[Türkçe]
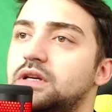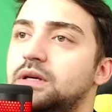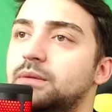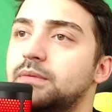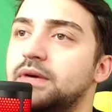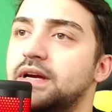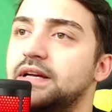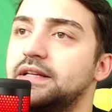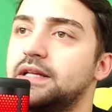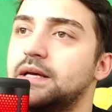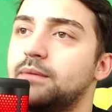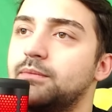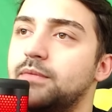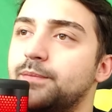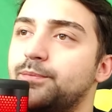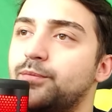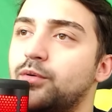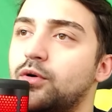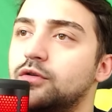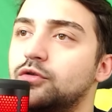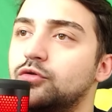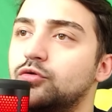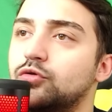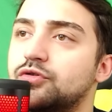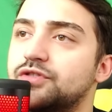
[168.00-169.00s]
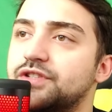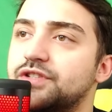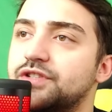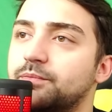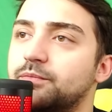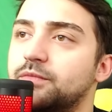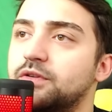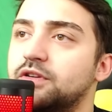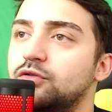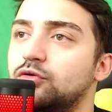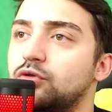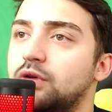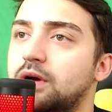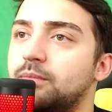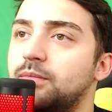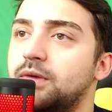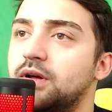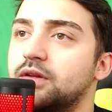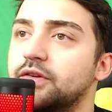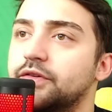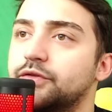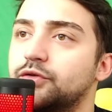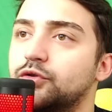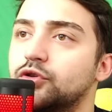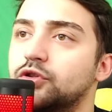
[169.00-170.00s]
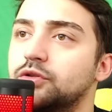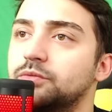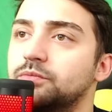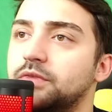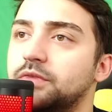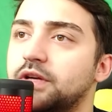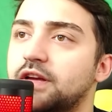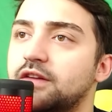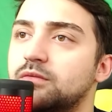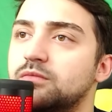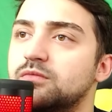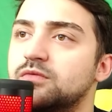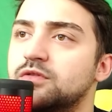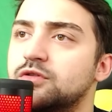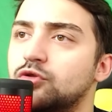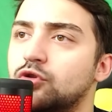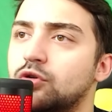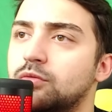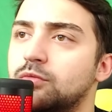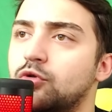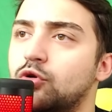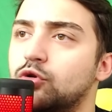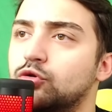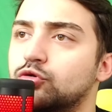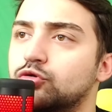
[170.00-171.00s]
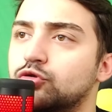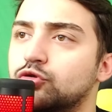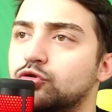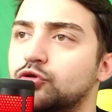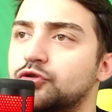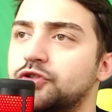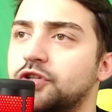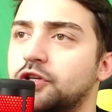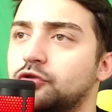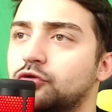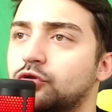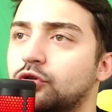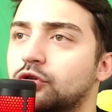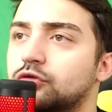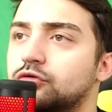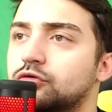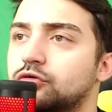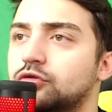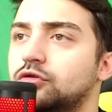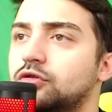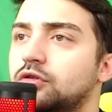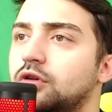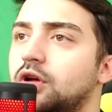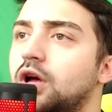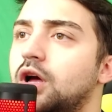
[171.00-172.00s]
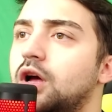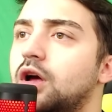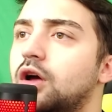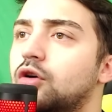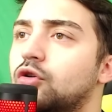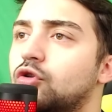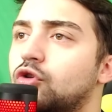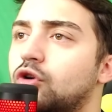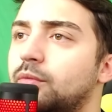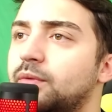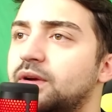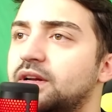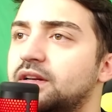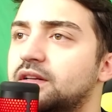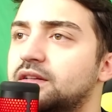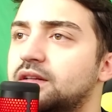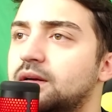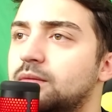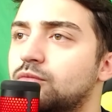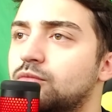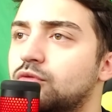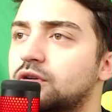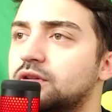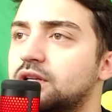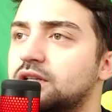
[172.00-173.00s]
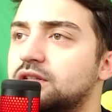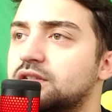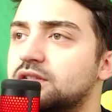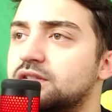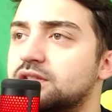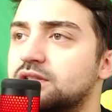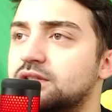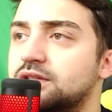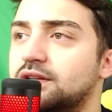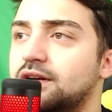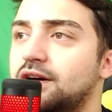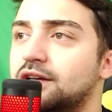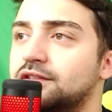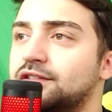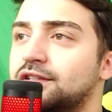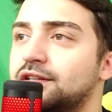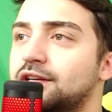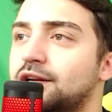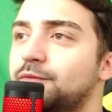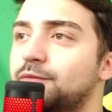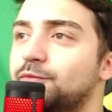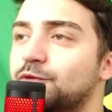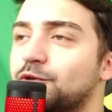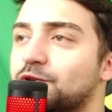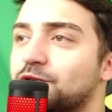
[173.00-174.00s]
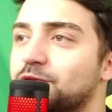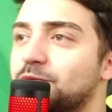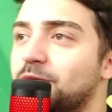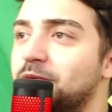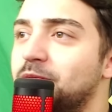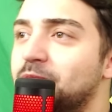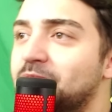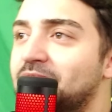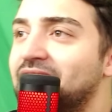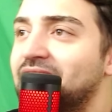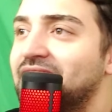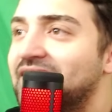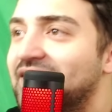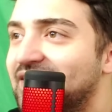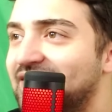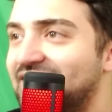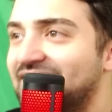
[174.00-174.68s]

IMDB puanı yüksek bir rüyamı anlatıyorum. Evimizi Roma ordusu kuşatıyordu. Roma'yı neden bu kadar kızdırdık hatırlamıyorum ama.